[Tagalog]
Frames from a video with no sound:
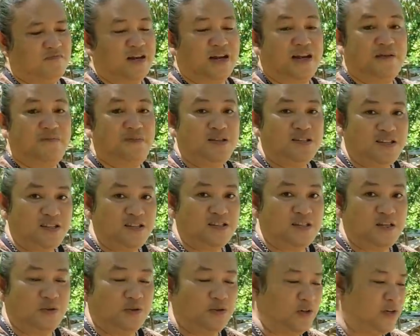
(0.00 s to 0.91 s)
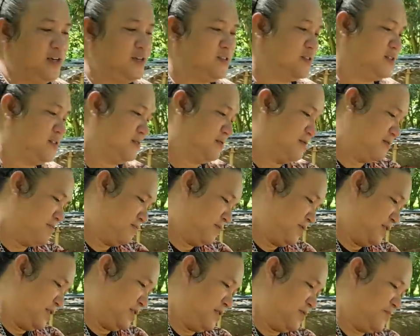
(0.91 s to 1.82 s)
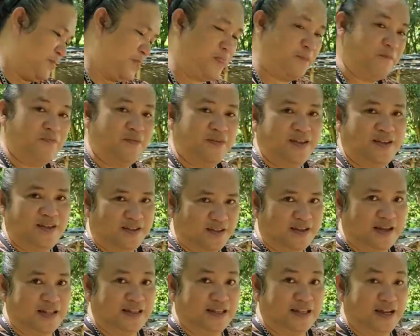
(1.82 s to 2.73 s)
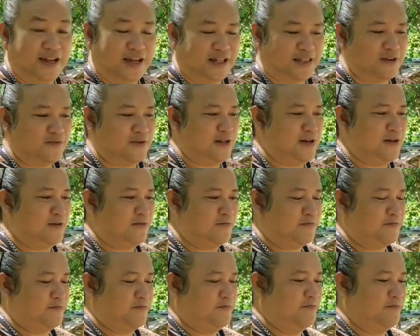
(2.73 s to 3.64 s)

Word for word: Maraming sisiw to guys. Ganda ng katawan.